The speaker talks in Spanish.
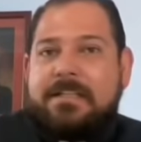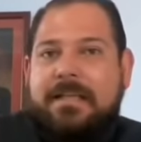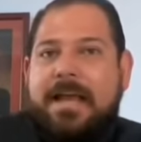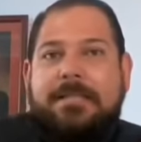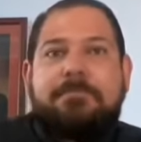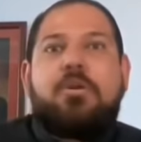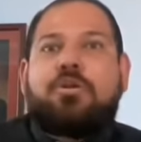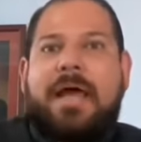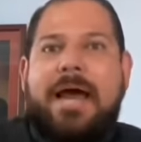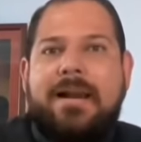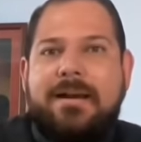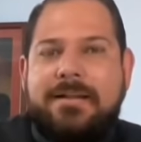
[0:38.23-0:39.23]

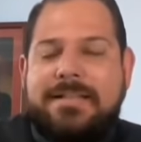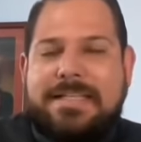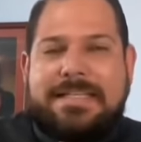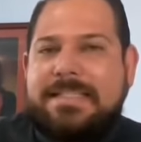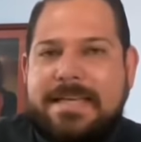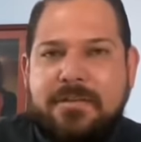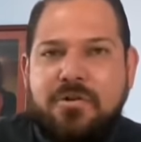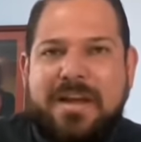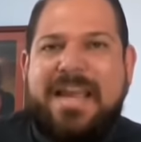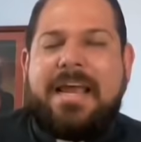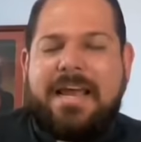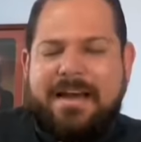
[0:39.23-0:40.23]
explotar diciendo
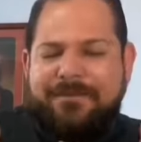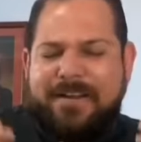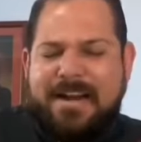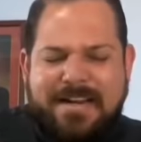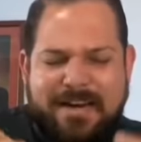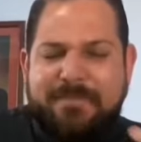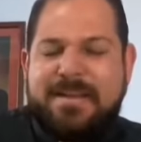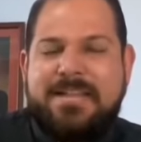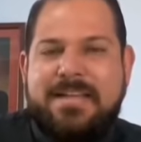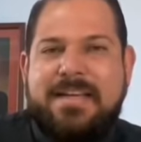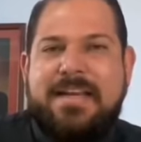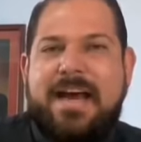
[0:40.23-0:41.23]
que
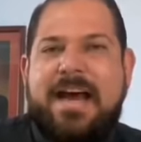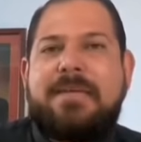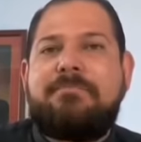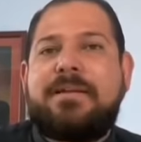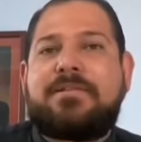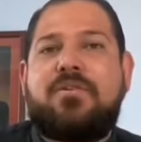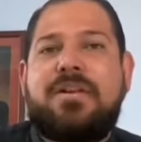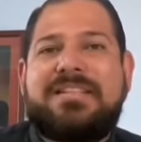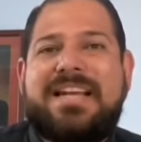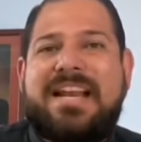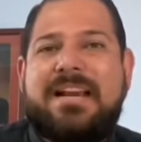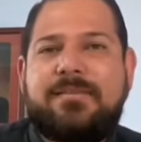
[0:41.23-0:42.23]
francamente hay personas
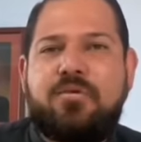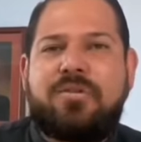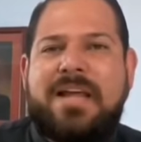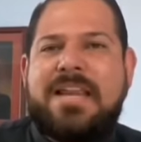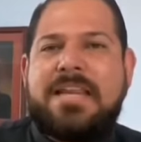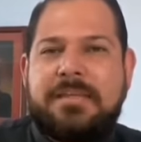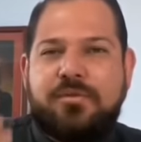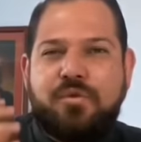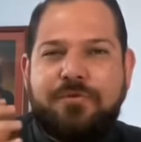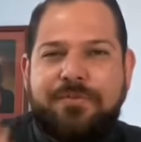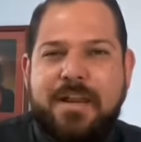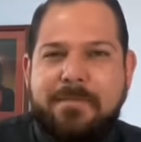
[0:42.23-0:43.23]
que le resultan
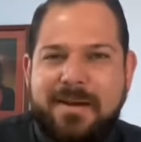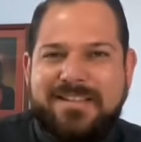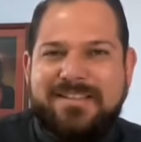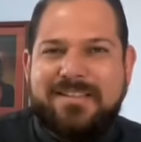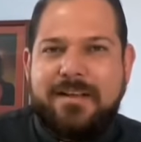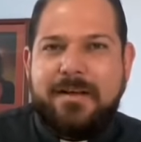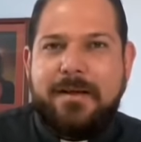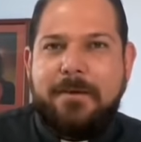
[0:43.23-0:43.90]
insufribles.